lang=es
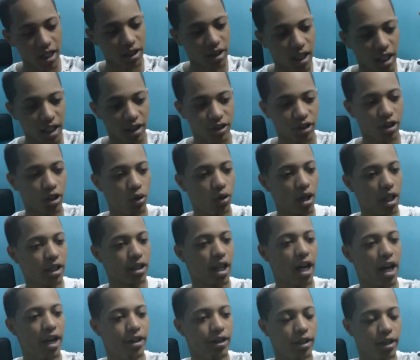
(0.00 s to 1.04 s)
a las 5 de la
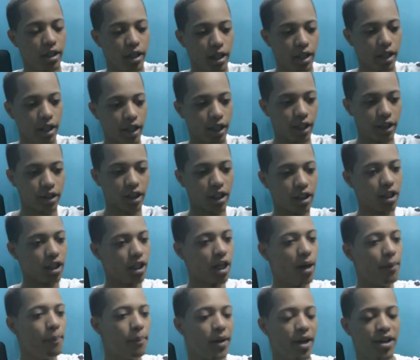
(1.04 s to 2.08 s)
tarde y se
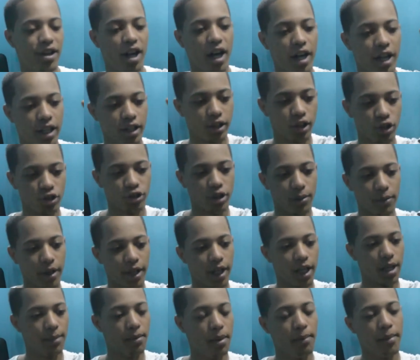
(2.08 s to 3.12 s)
tiran para allá y entonces
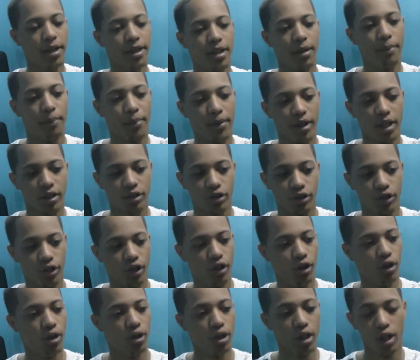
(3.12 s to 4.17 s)
vienen y me meten preso.
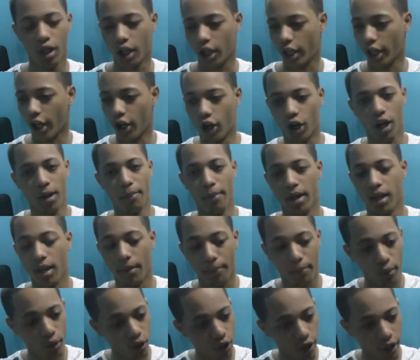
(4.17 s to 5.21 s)
Yo quiero que me
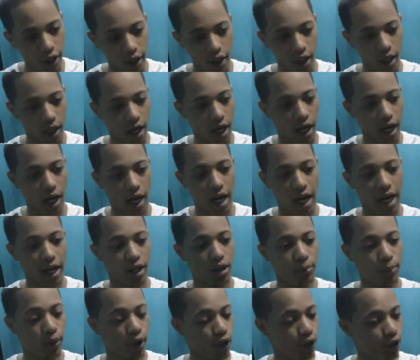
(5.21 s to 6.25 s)
despuren y que hagan
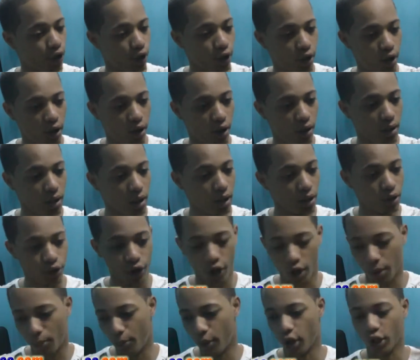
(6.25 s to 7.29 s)
algo porque yo no,
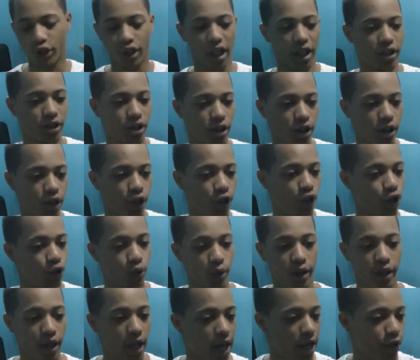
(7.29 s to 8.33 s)
yo no puedo estar así, yo no
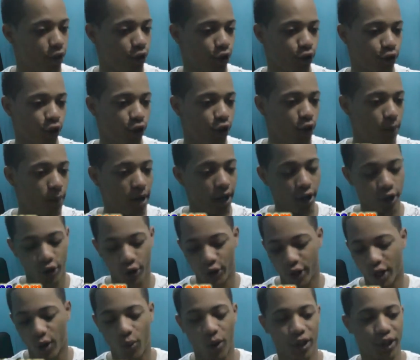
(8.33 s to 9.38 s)
estoy en nada, yo no estoy robando. Yo
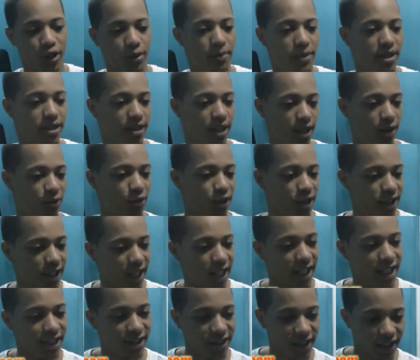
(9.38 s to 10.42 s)
duré cuatro meses en la
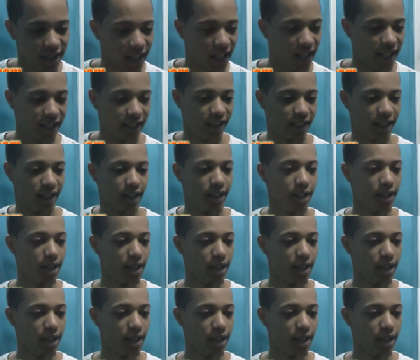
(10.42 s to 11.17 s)
fortaleza y esta gente